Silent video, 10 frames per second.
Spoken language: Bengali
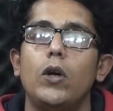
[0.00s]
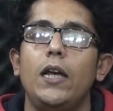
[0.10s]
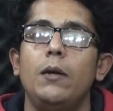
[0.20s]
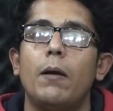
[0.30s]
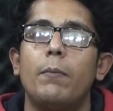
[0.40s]

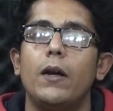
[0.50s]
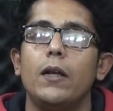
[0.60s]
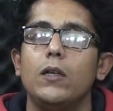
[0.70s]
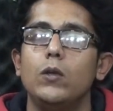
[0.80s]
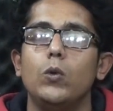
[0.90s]
এই ব্যাপারে
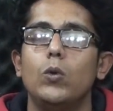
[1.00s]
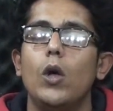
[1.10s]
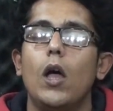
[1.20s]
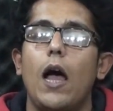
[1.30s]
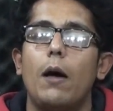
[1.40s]
কিন্তু
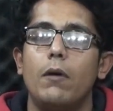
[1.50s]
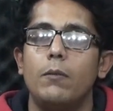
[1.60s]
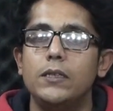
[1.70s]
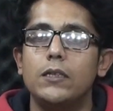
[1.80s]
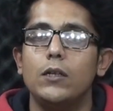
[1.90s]
আমরা
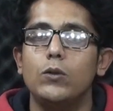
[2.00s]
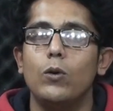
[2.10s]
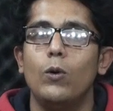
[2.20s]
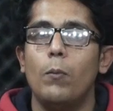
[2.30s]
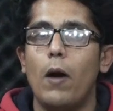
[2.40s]
বিস্তারিত
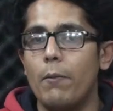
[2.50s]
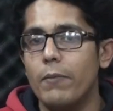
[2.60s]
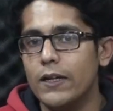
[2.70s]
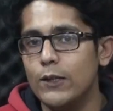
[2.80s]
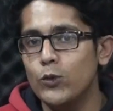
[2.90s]

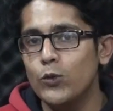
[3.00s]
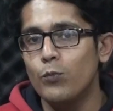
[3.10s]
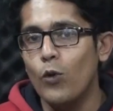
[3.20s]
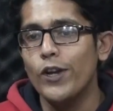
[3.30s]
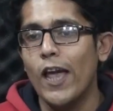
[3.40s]
আমরা কিছুক্ষণ
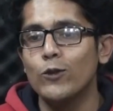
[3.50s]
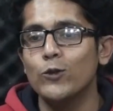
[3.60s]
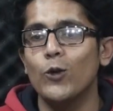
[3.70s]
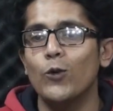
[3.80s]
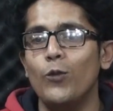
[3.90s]
পরে
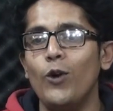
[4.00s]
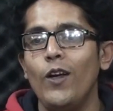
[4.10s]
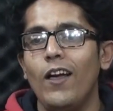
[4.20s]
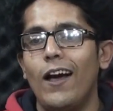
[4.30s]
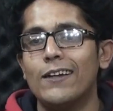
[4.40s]
আলোচনা করব
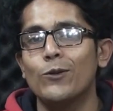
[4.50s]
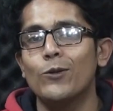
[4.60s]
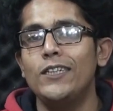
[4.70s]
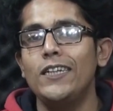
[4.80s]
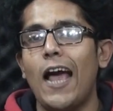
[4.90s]
আশা
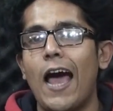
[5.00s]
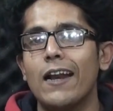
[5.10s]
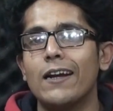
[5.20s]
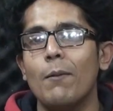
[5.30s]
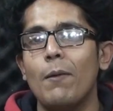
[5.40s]
করছি
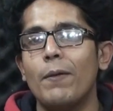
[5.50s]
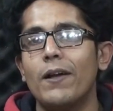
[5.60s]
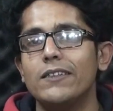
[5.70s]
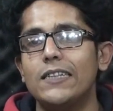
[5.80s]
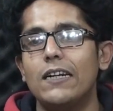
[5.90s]
আরেকটা ব্যাপার
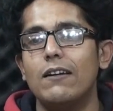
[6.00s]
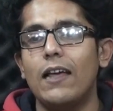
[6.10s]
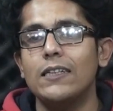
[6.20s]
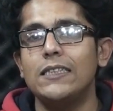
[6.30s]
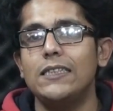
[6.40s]
যে
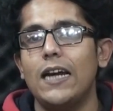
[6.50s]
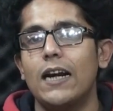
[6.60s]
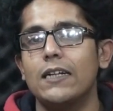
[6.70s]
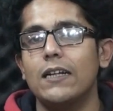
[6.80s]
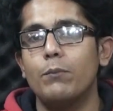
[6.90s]
লাস্ট যে
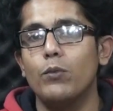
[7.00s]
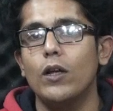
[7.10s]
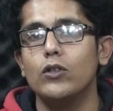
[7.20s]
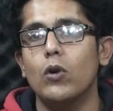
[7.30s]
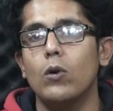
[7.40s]
আরেকটা
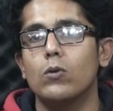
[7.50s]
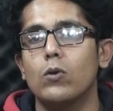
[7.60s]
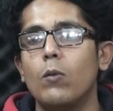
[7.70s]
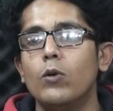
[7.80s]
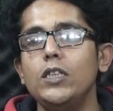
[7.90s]
প্রধান
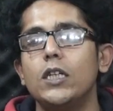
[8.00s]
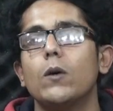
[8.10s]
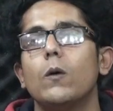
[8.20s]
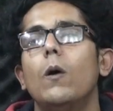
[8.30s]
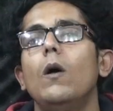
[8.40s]
খবর সেটা
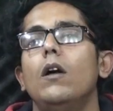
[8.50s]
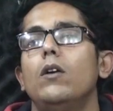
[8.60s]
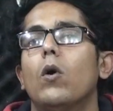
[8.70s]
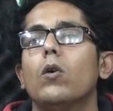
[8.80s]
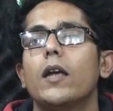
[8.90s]
হলো
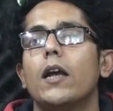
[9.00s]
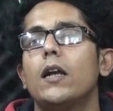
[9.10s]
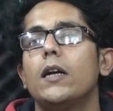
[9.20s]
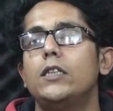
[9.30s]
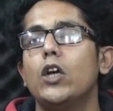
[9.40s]
নন
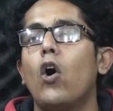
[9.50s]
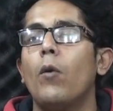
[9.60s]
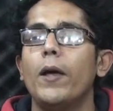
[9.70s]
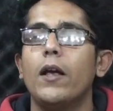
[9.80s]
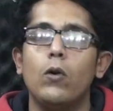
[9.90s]
ক্যাডারের যে
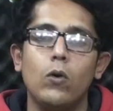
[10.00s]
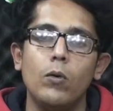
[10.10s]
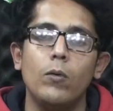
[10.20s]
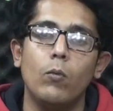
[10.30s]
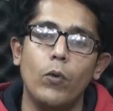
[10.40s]
অপেক্ষ
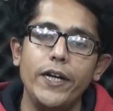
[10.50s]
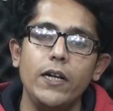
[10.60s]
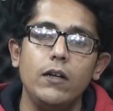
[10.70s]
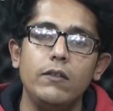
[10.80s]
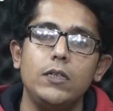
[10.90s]

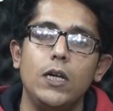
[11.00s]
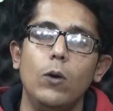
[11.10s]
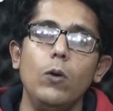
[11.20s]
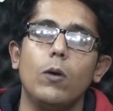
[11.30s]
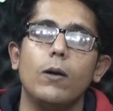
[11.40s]
ওয়েটিং লিস্ট ছিল
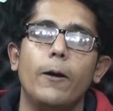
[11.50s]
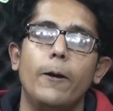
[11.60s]
নন